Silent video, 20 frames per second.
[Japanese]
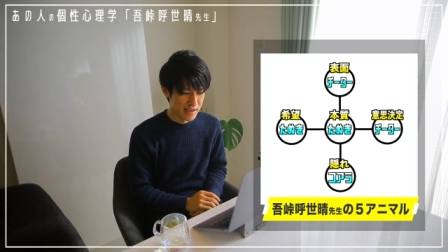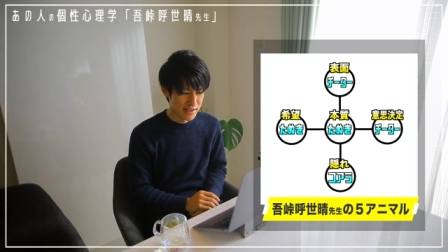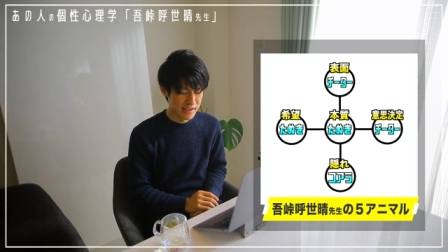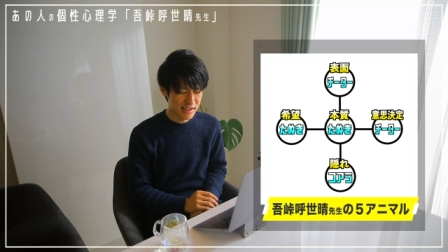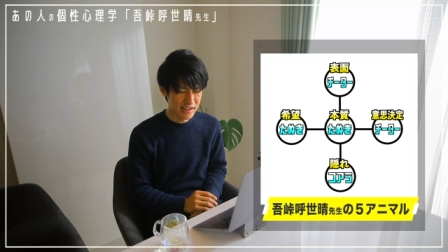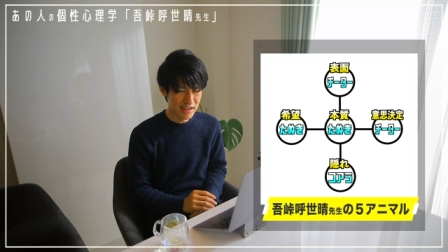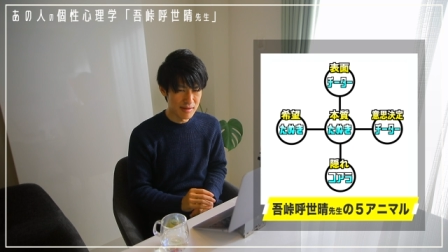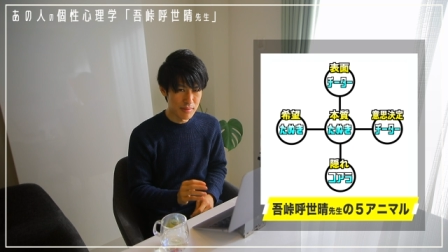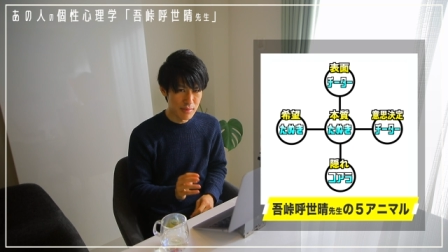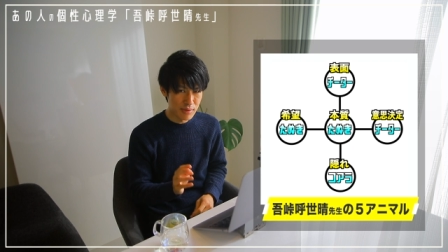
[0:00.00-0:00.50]

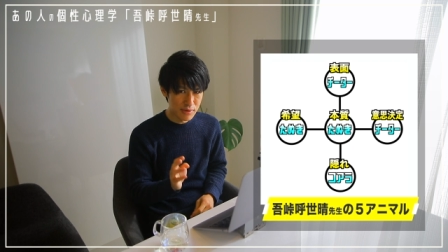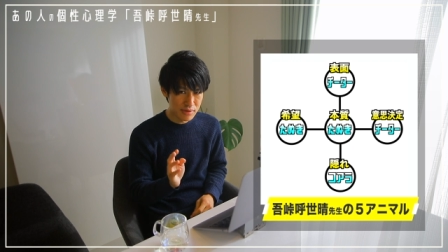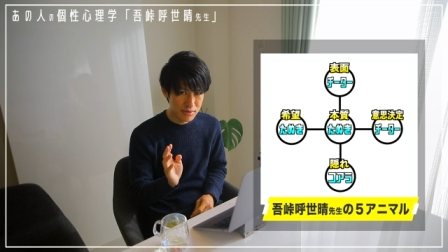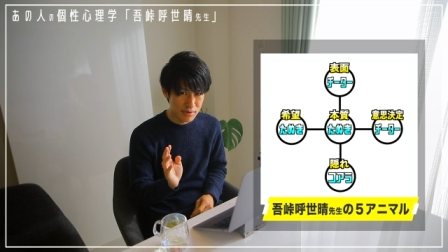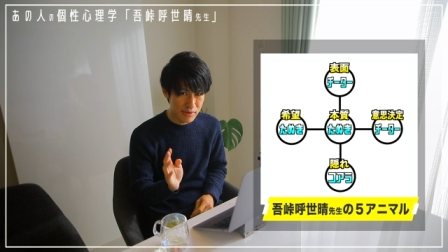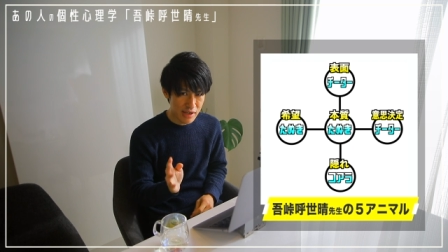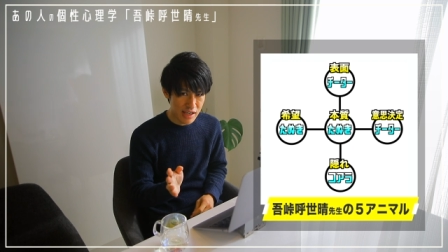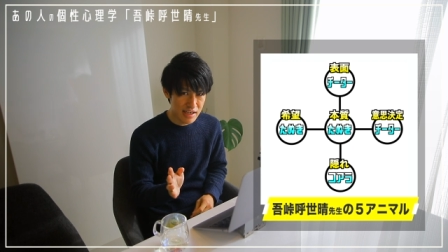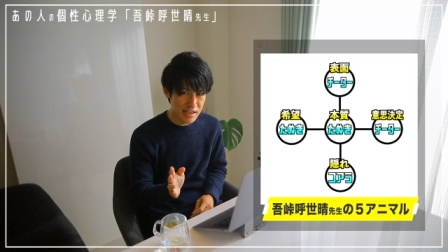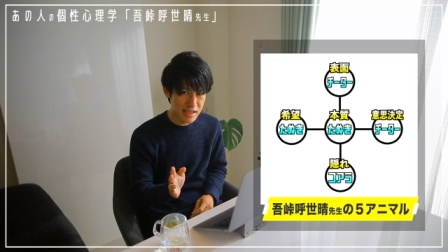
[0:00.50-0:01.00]
キャラ妄
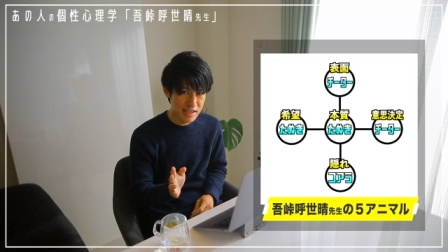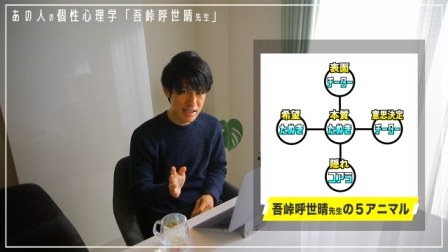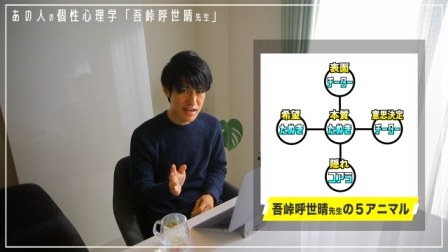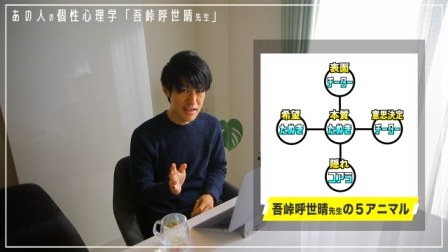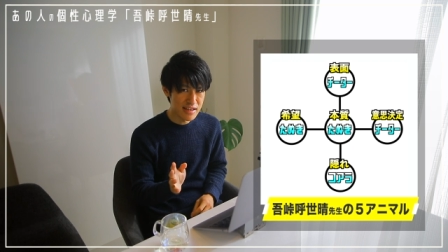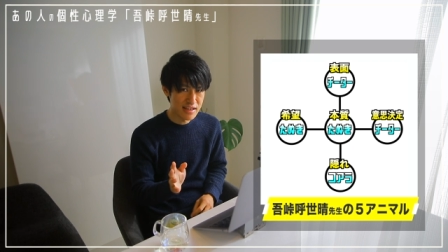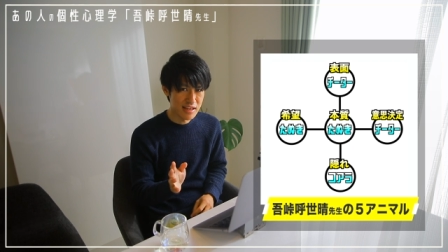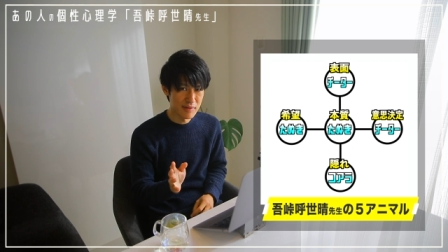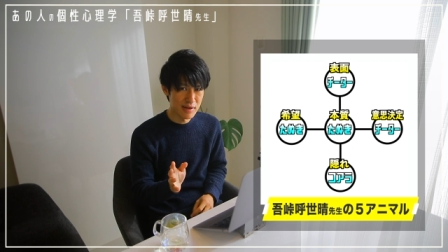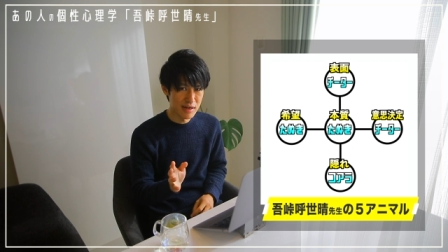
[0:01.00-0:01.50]
想編に
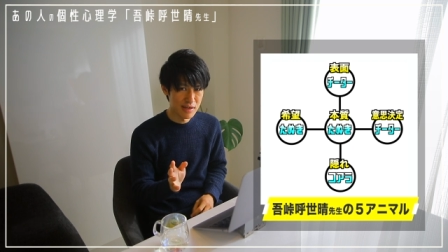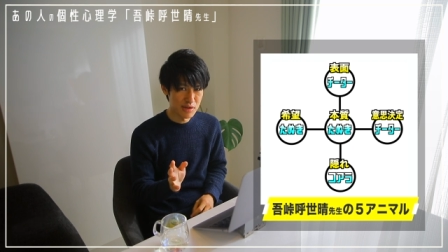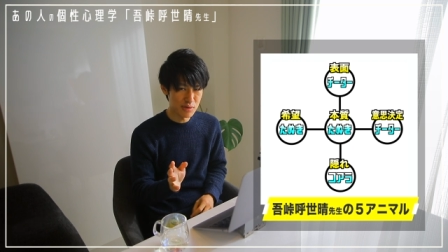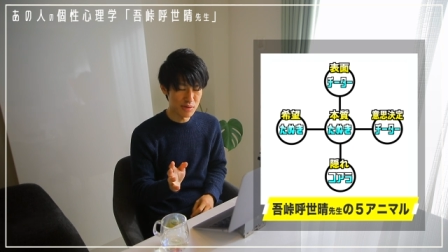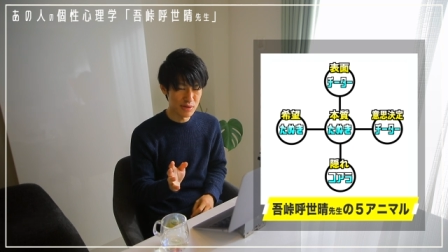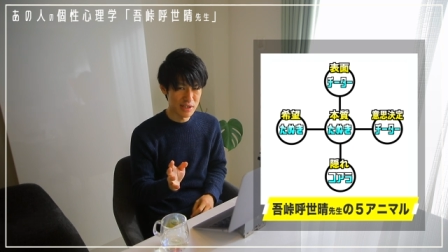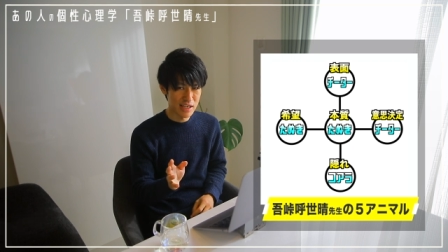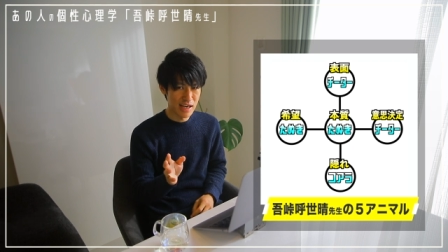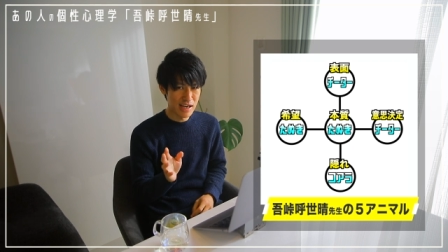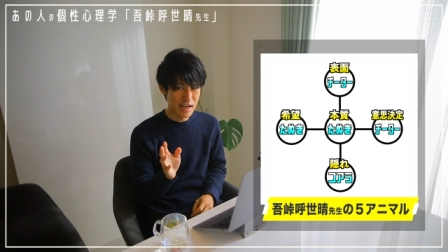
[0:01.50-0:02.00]
関しては、
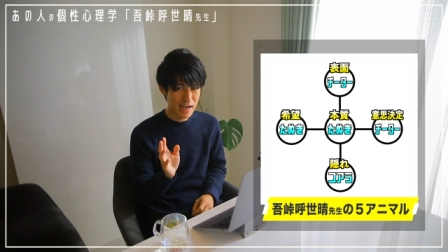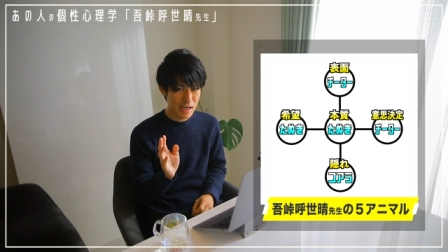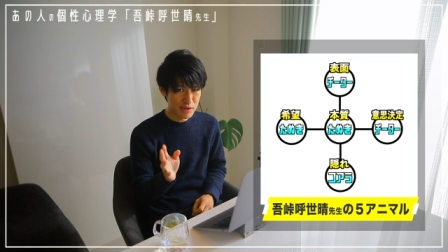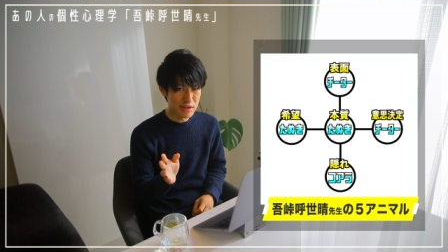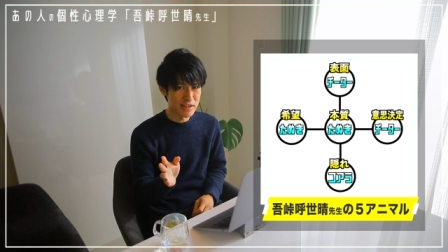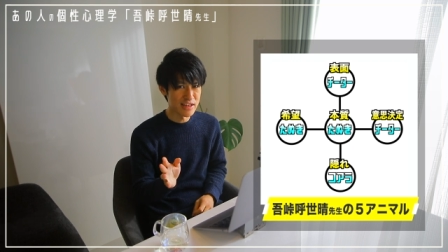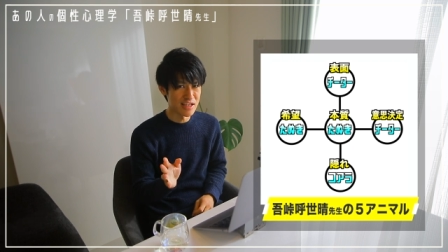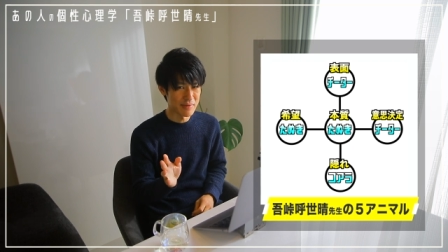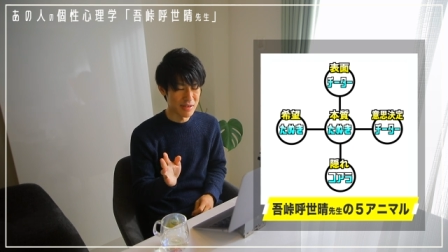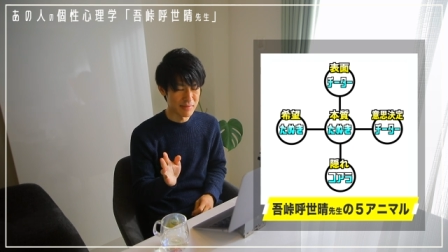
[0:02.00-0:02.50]
ちょっとね、
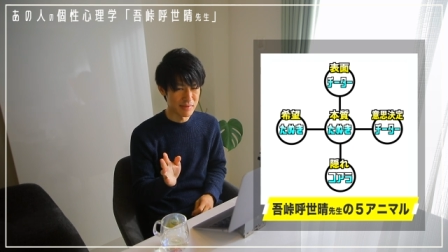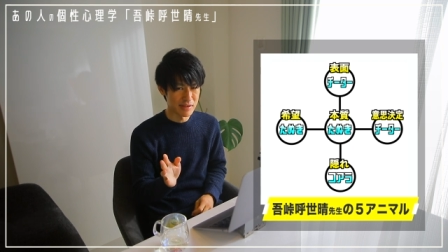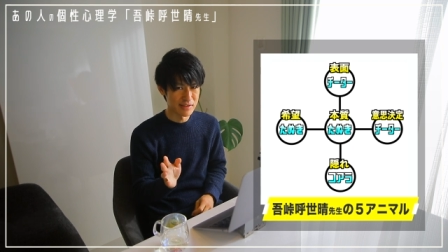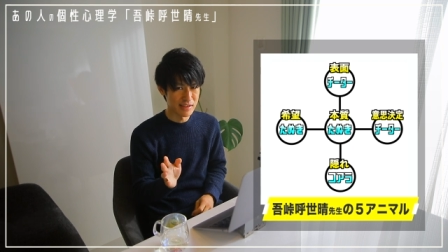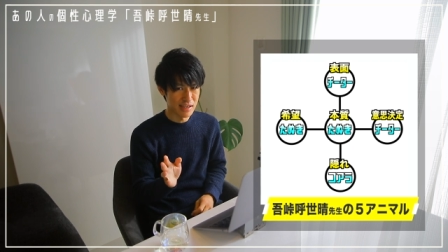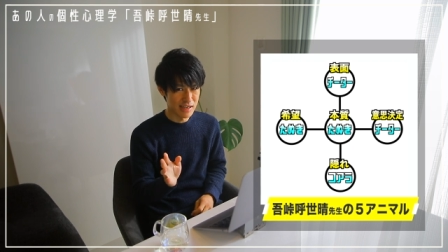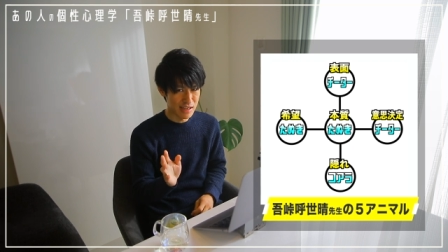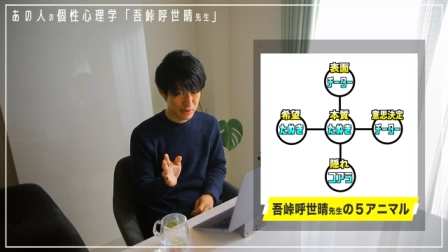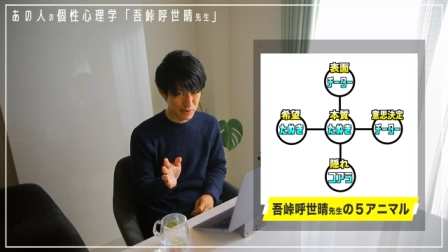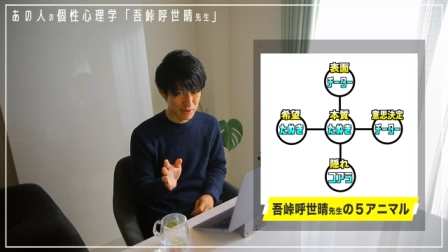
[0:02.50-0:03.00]
後で喋りま
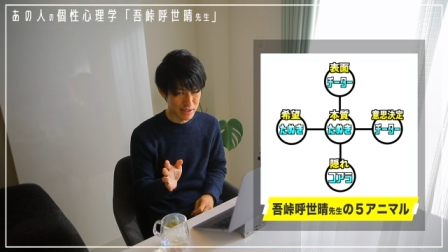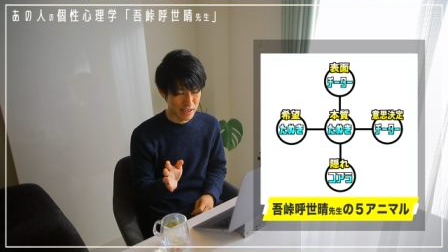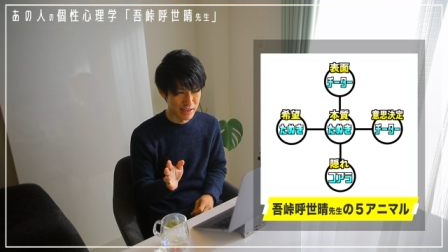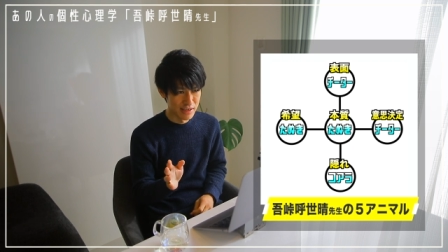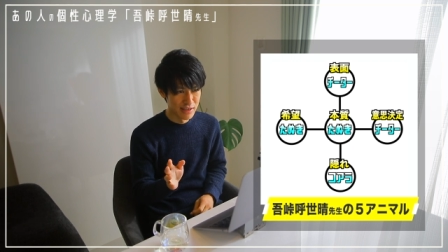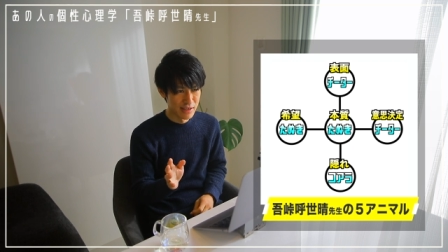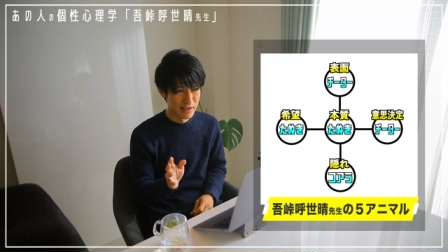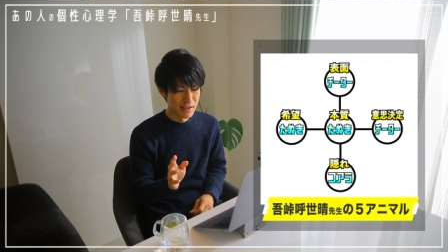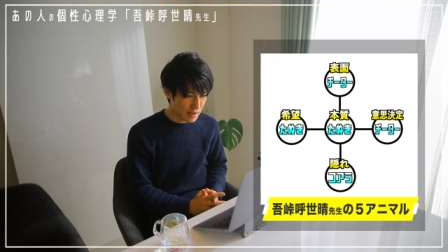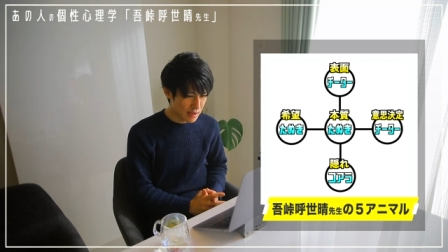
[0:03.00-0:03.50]
す。後で。